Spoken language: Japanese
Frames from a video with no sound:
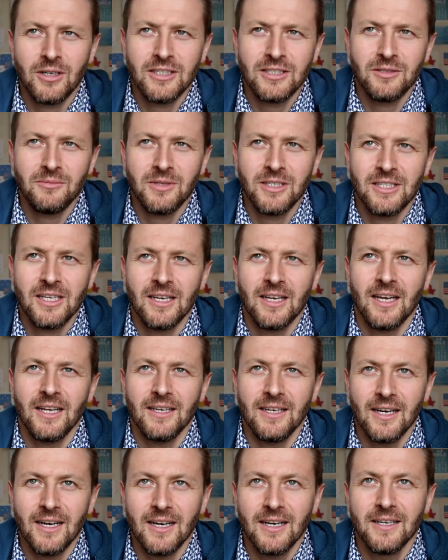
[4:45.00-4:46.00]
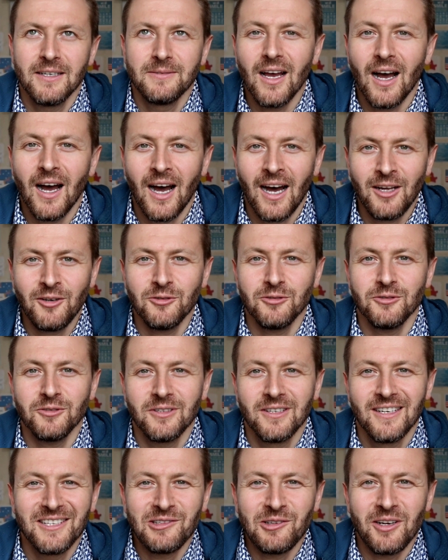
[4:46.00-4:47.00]
始めじゃないな春
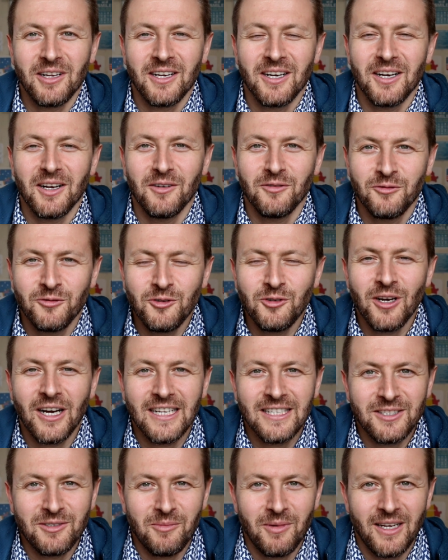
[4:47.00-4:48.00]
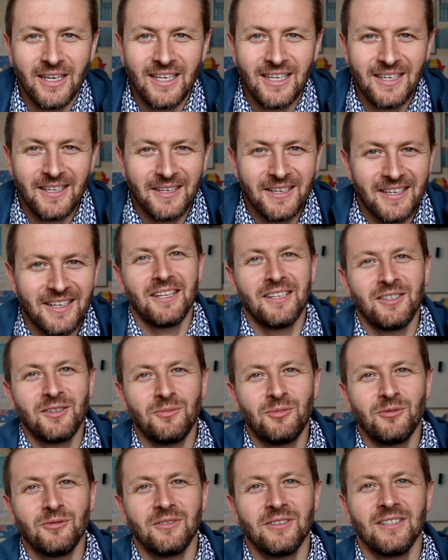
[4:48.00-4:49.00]
それから冬始めに
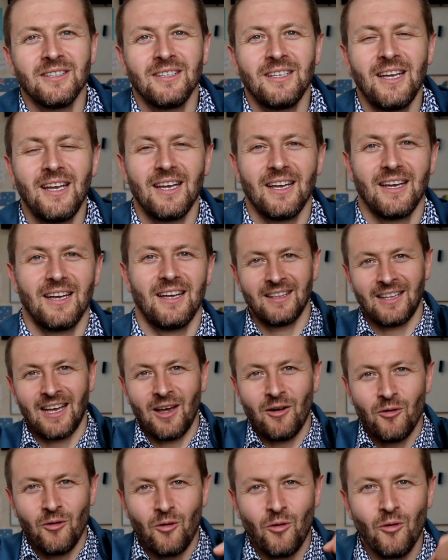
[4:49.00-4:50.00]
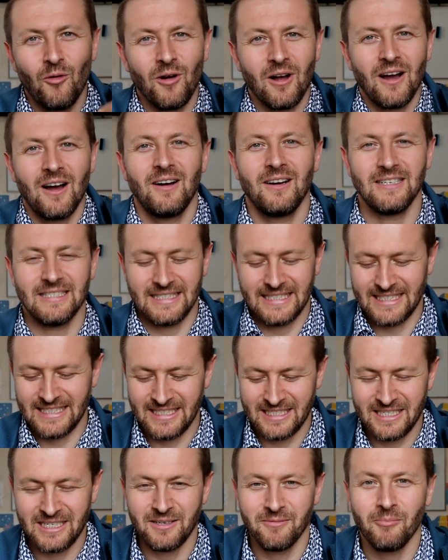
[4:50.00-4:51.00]
自分でタイを交換
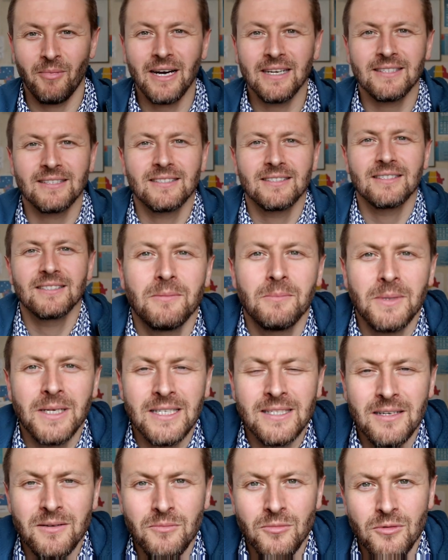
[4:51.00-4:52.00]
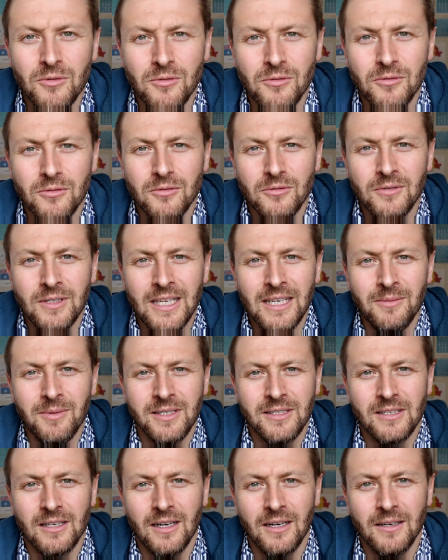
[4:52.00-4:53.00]
します皆さんもでき
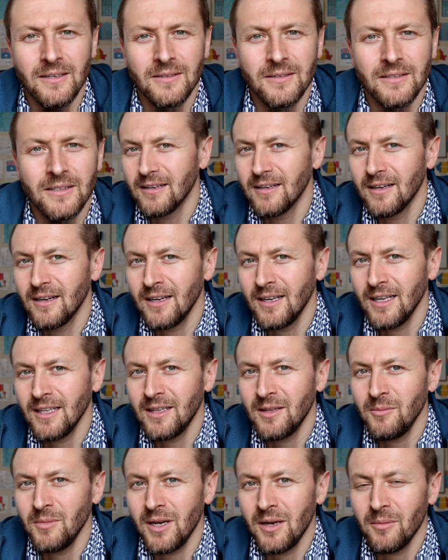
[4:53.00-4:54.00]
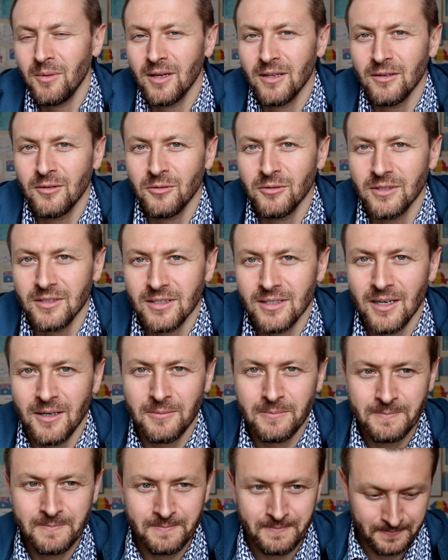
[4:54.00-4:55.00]
ますかやってみればどうです
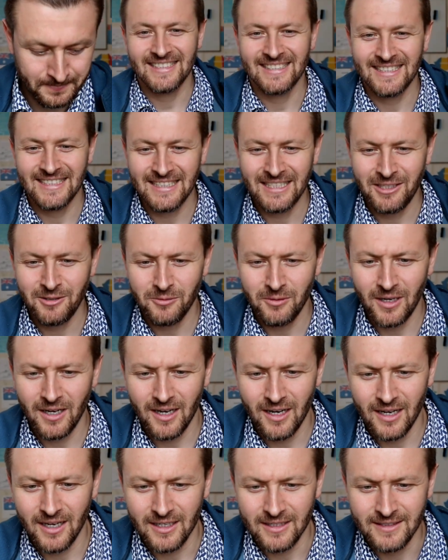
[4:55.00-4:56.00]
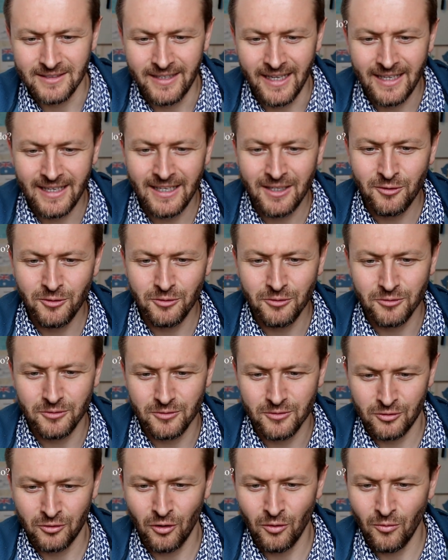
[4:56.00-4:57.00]
か次はでき
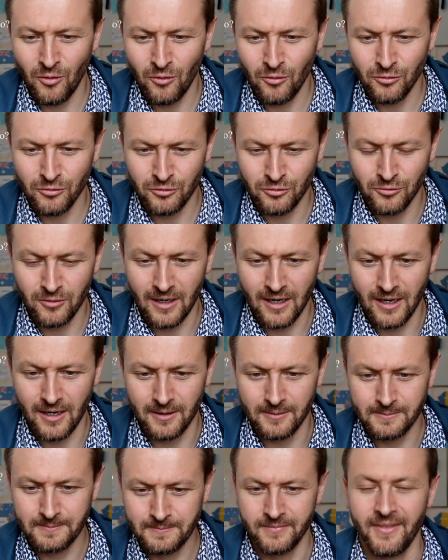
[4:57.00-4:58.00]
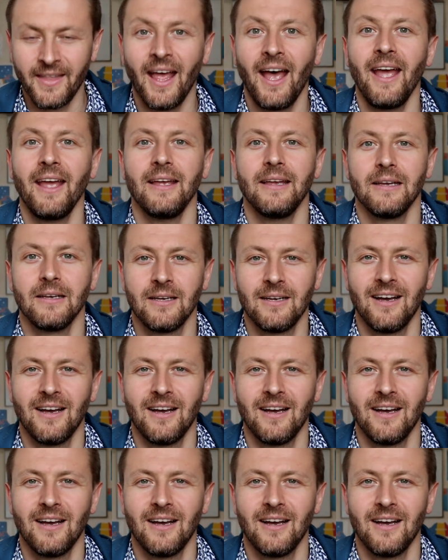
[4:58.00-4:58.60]
ると思うことはない